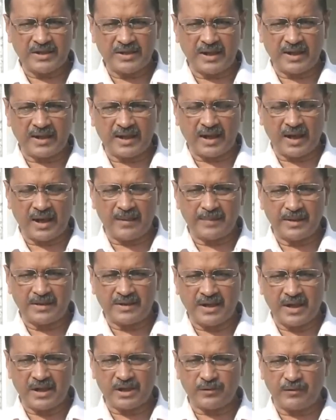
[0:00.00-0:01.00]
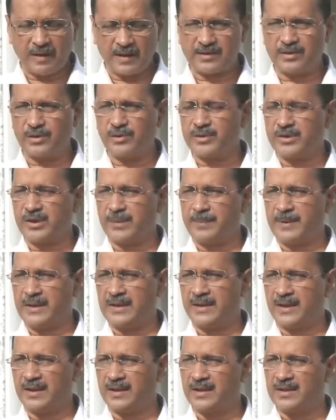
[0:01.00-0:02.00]
ये देख रहा है मैं देशवासियों से
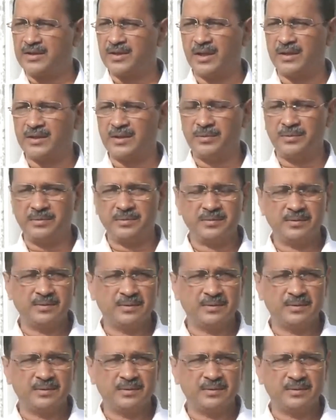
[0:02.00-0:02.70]
अपील करना चाहता हूँ